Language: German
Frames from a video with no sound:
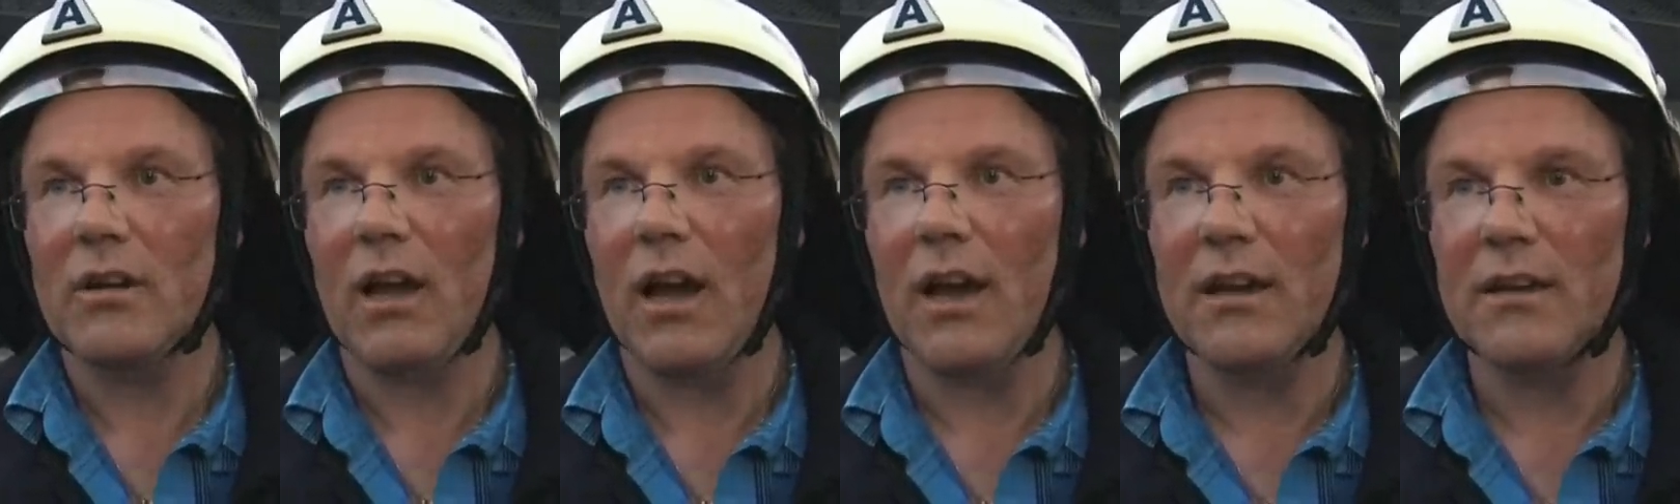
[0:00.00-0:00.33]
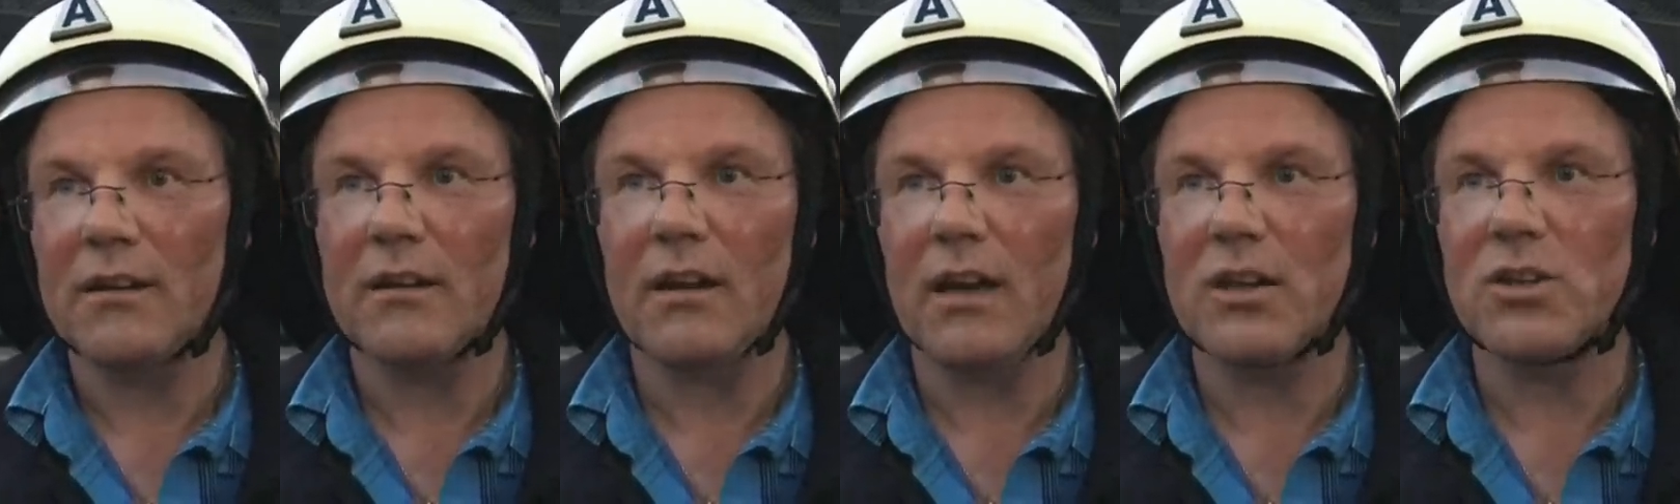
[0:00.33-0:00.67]

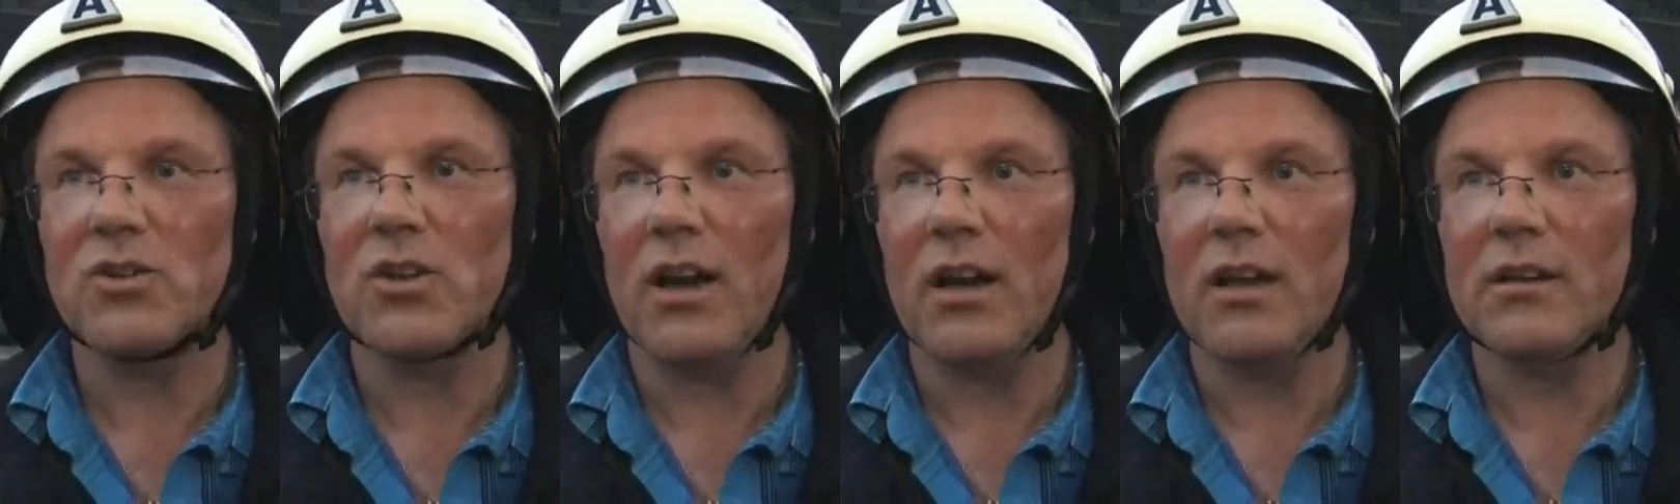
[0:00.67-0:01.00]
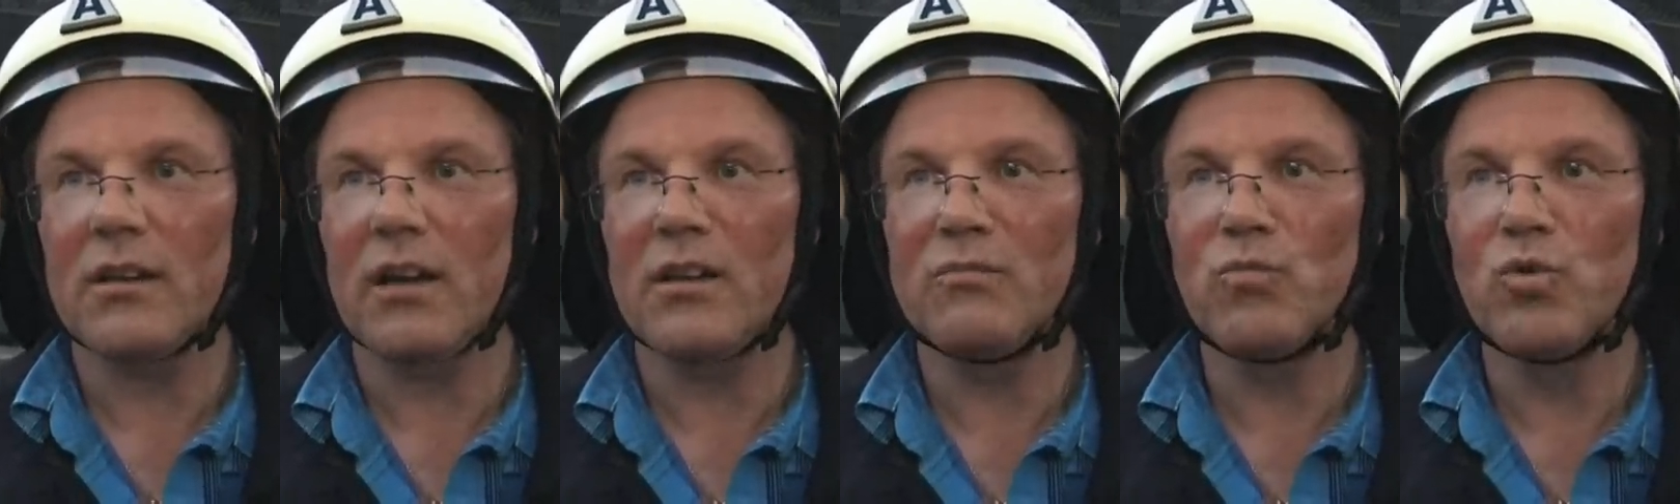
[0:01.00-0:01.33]
kein, kein
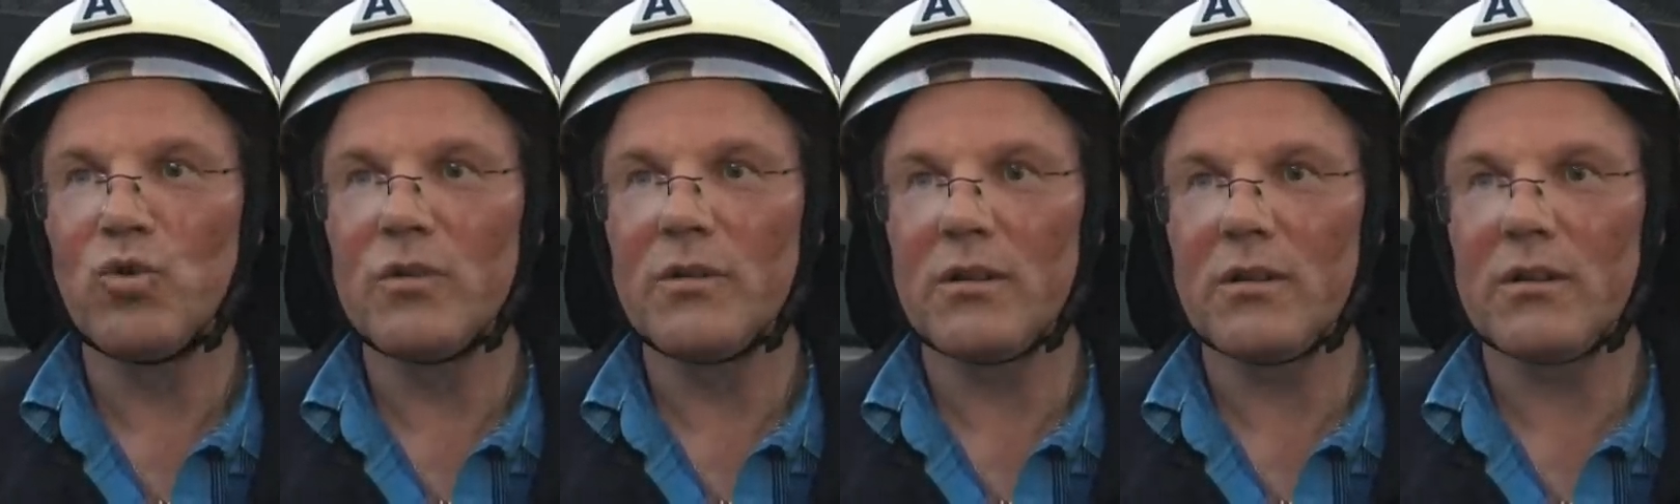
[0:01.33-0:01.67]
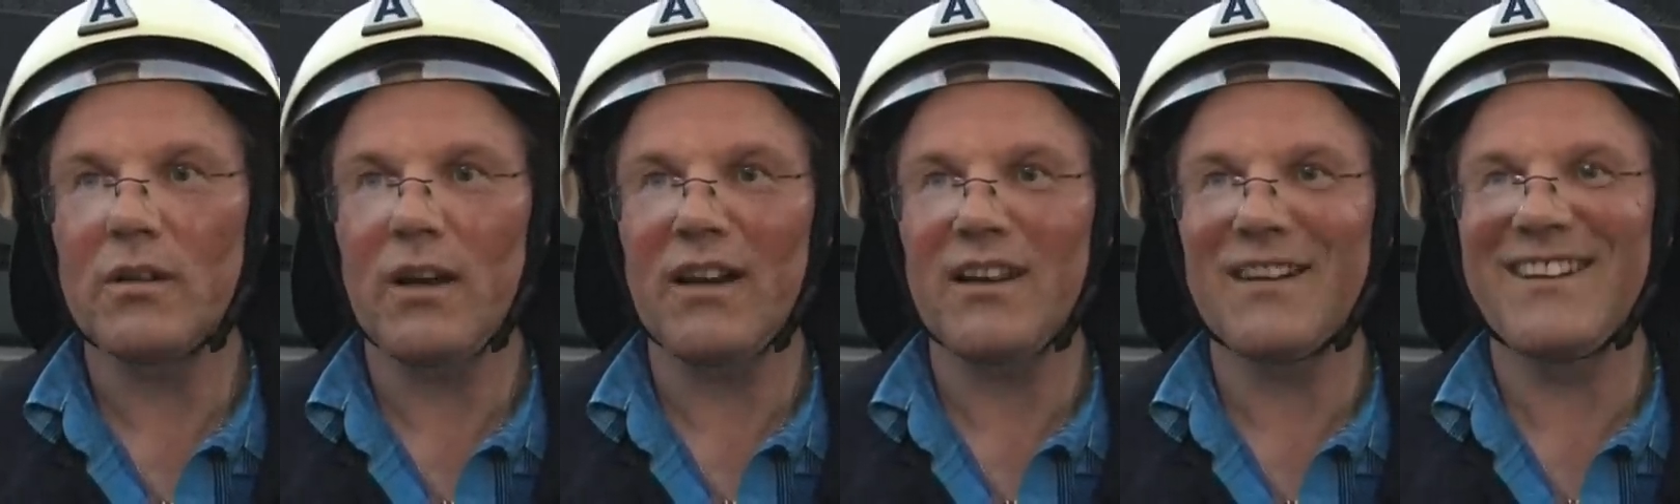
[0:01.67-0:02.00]
Schreien, kein Muhen,
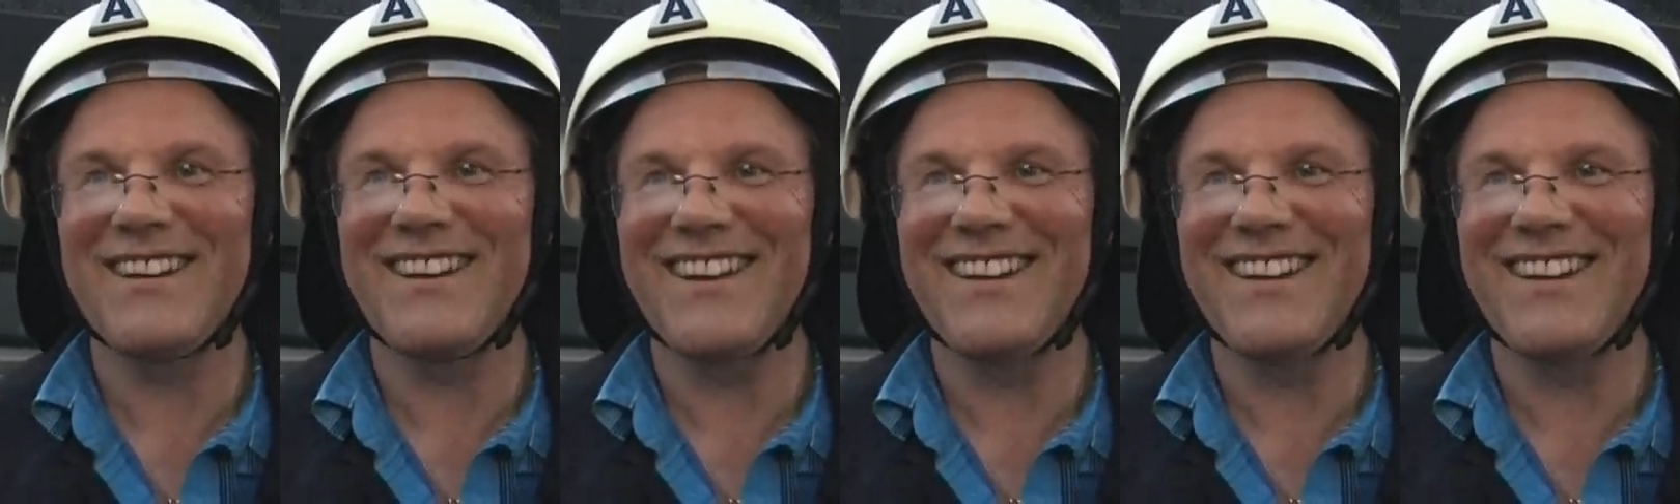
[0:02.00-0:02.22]
kein